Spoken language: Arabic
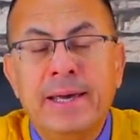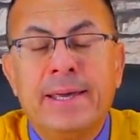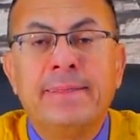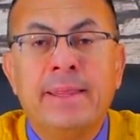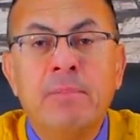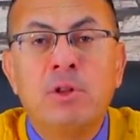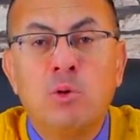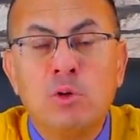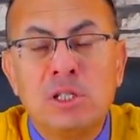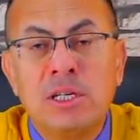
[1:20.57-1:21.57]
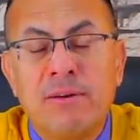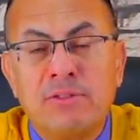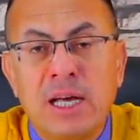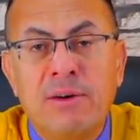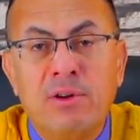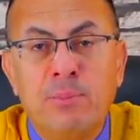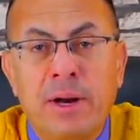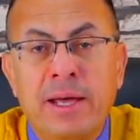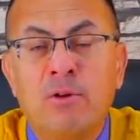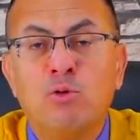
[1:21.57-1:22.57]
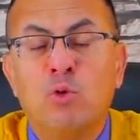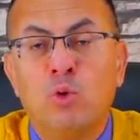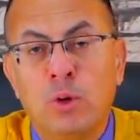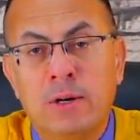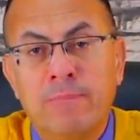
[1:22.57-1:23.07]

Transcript: كانت دايما تبص لنفسها في المرايه وتقول